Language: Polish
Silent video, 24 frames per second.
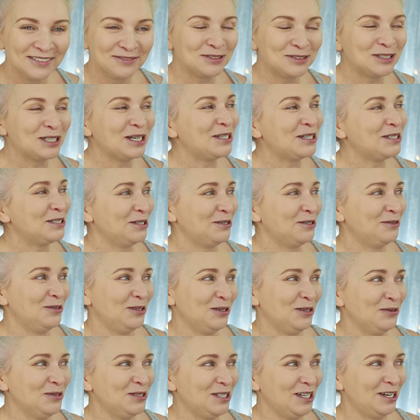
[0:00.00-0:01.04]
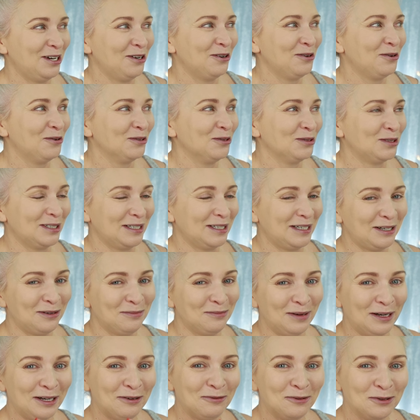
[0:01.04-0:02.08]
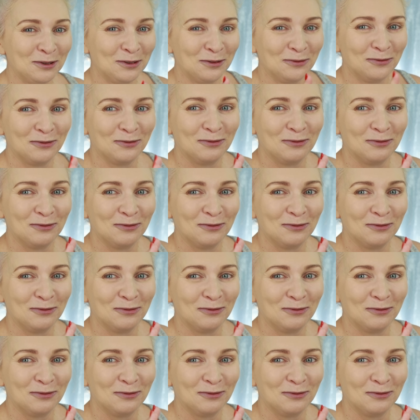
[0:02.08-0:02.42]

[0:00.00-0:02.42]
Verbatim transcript: przekrzykują się koguty chyba u,